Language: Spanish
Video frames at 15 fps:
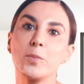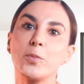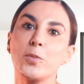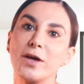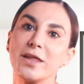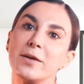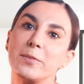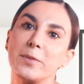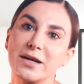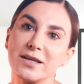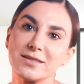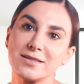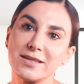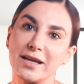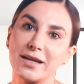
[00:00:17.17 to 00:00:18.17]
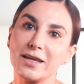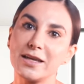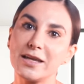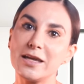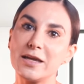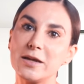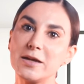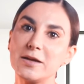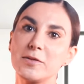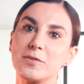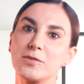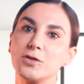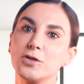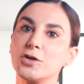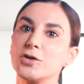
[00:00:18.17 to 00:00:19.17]
puede aparecer y
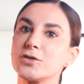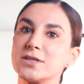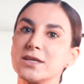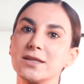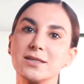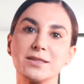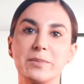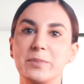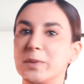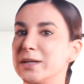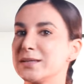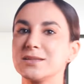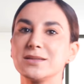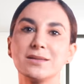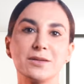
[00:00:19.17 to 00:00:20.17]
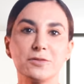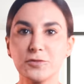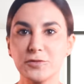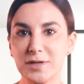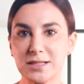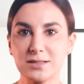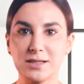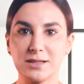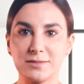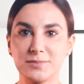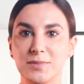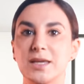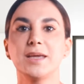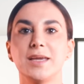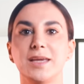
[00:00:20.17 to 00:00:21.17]
no se desaparece tan fácil.
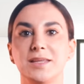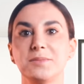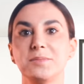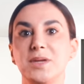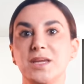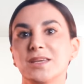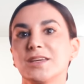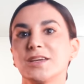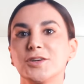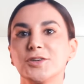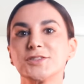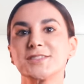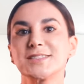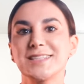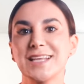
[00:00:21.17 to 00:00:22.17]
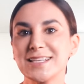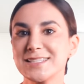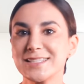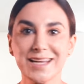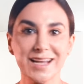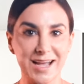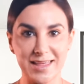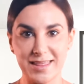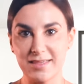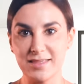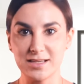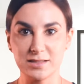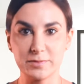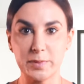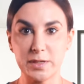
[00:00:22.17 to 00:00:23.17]
En México, 6 de cada
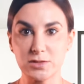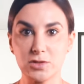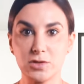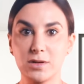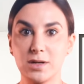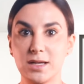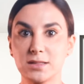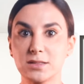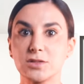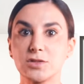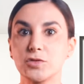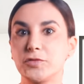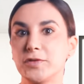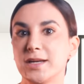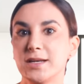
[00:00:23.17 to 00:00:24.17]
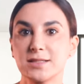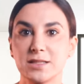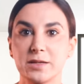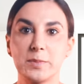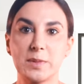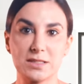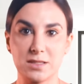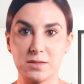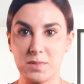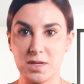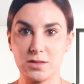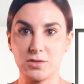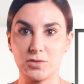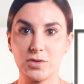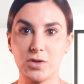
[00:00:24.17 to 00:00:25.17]
10 personas sufren este
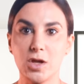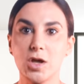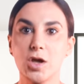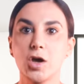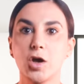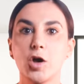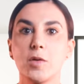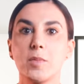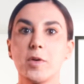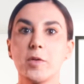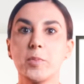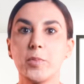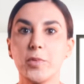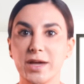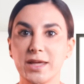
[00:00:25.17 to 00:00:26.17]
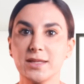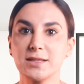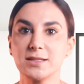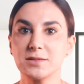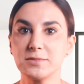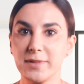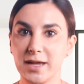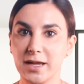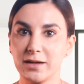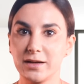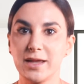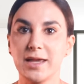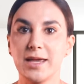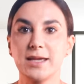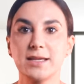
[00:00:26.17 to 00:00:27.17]
padecimiento, como puedes ver,
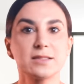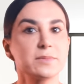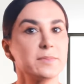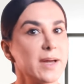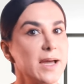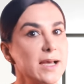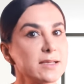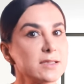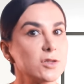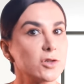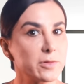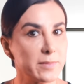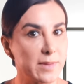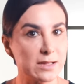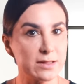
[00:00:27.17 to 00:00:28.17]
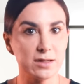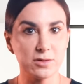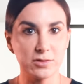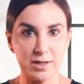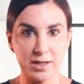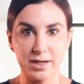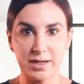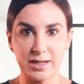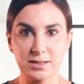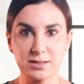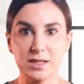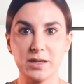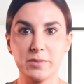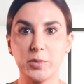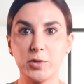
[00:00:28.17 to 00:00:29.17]
es más normal de lo que crees
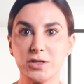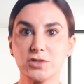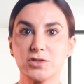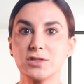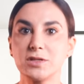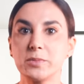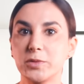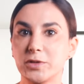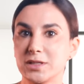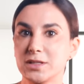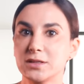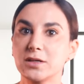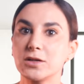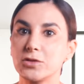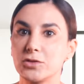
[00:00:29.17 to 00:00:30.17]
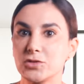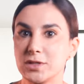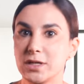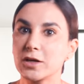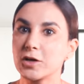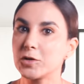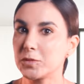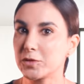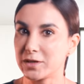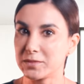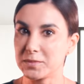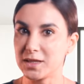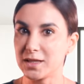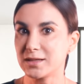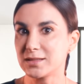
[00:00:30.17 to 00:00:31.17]
y por eso es importante conocer cómo
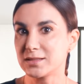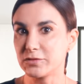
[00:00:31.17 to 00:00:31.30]
remediar esta